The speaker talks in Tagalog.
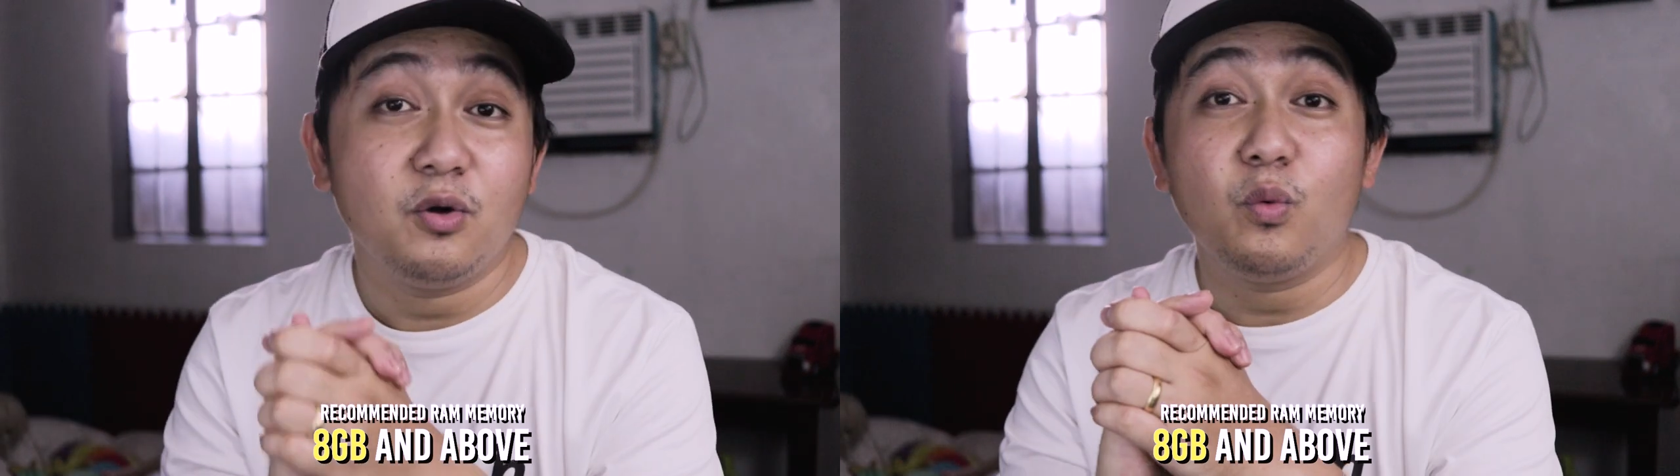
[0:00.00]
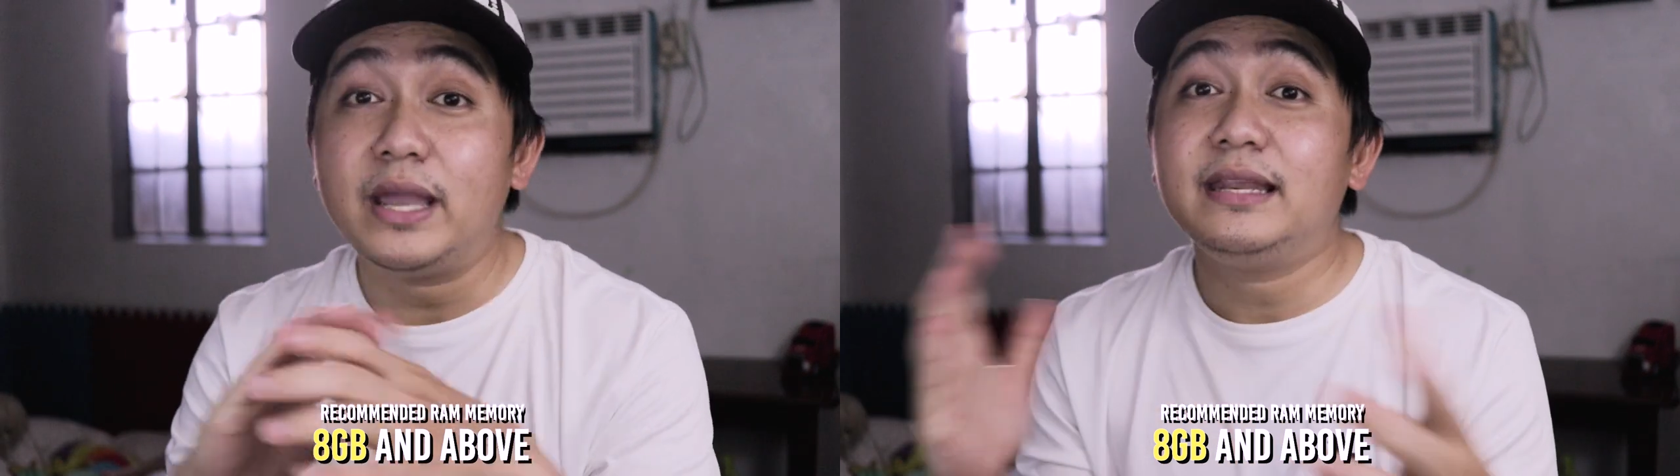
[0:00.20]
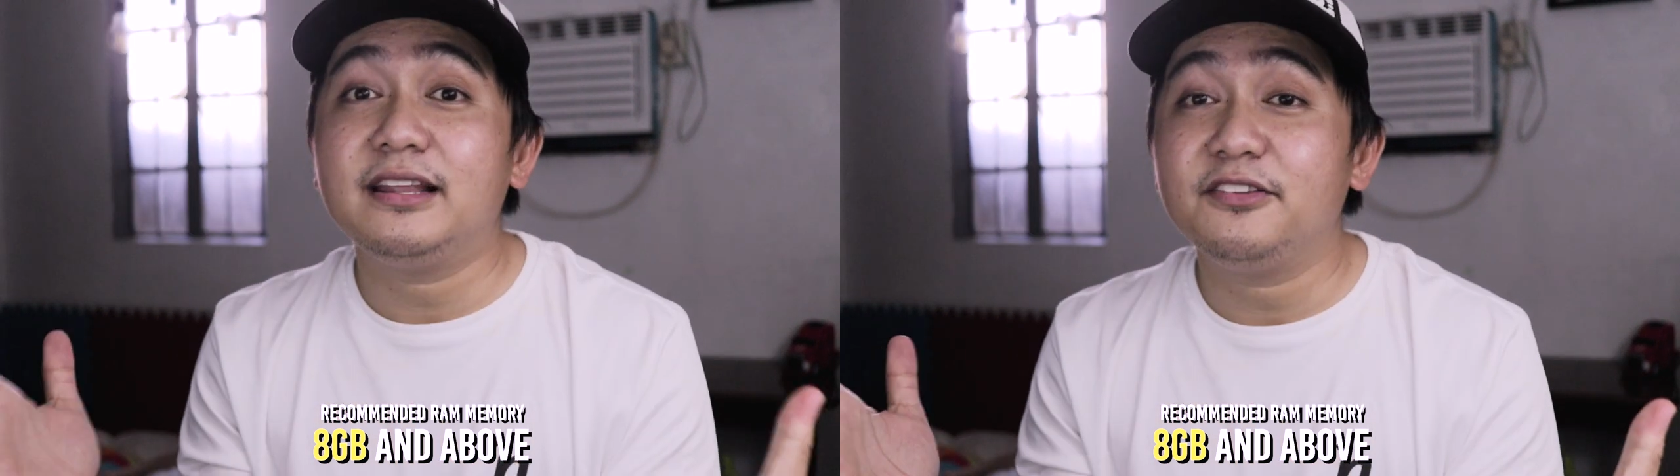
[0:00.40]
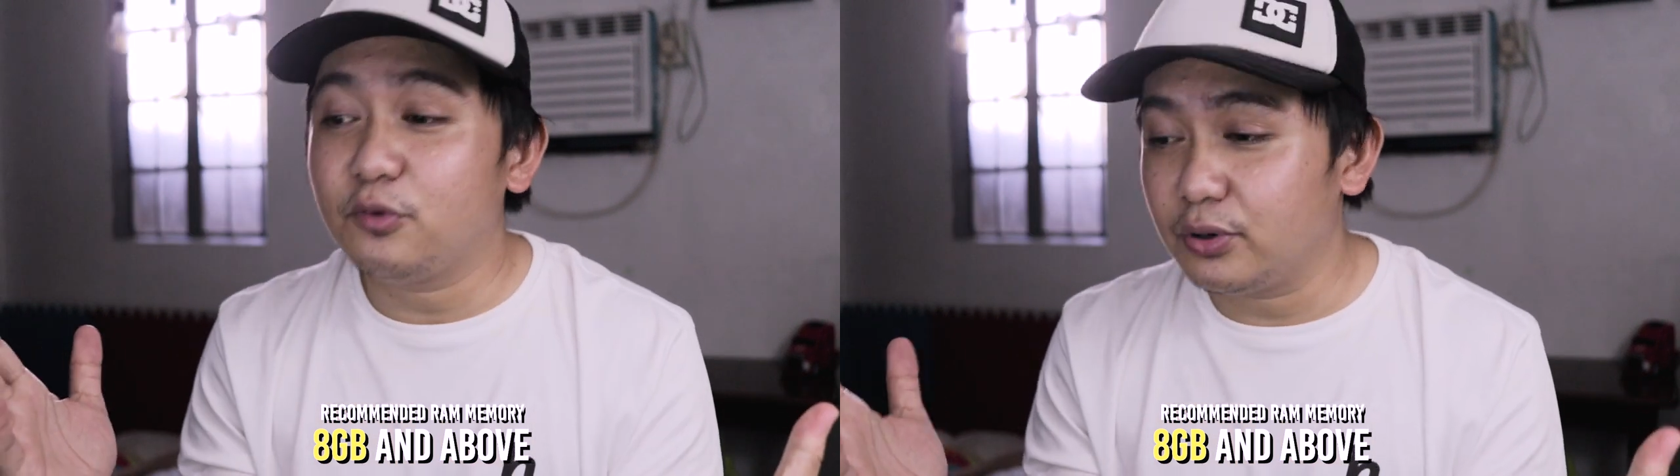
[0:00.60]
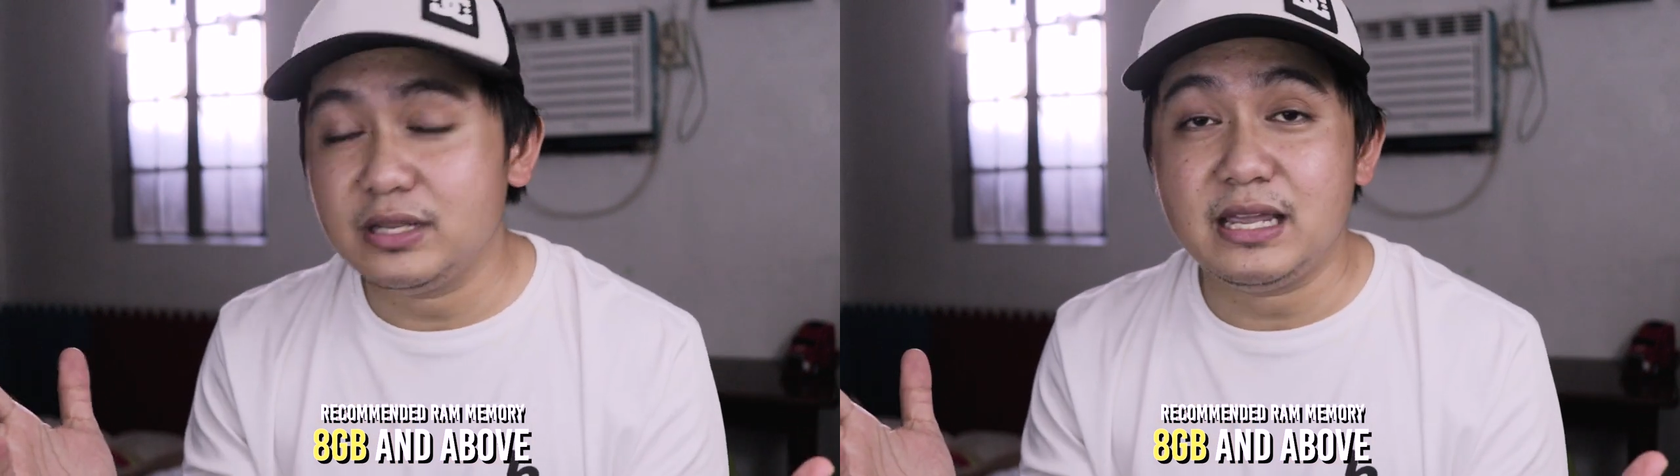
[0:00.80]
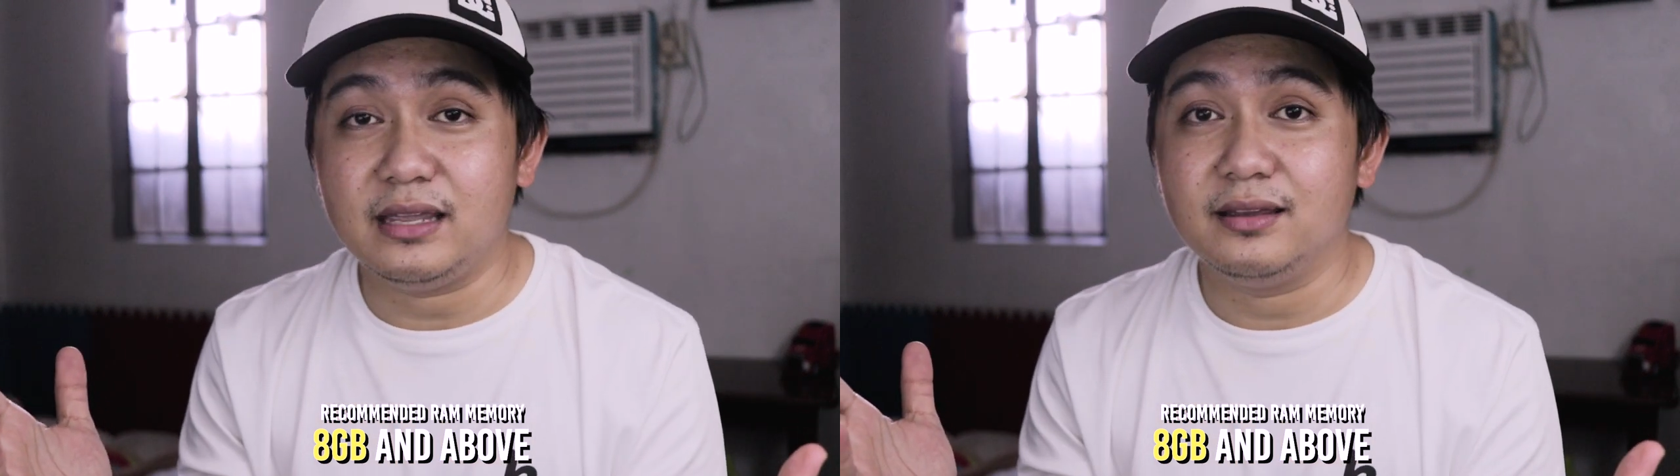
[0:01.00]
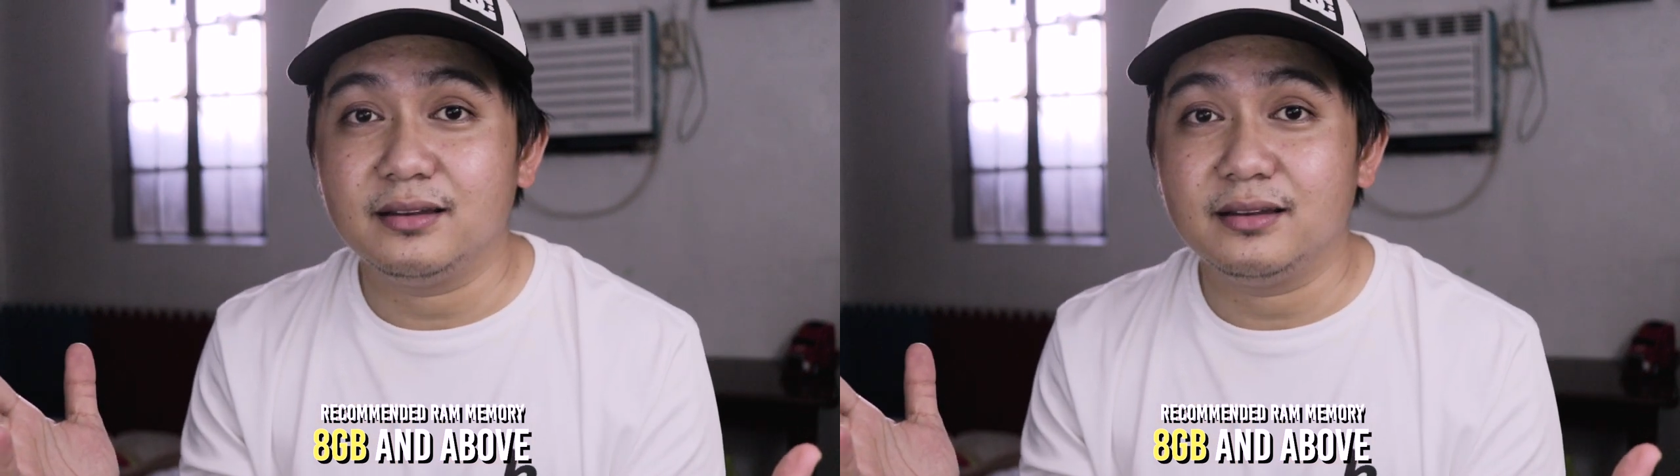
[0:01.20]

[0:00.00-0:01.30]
Why not 4GB?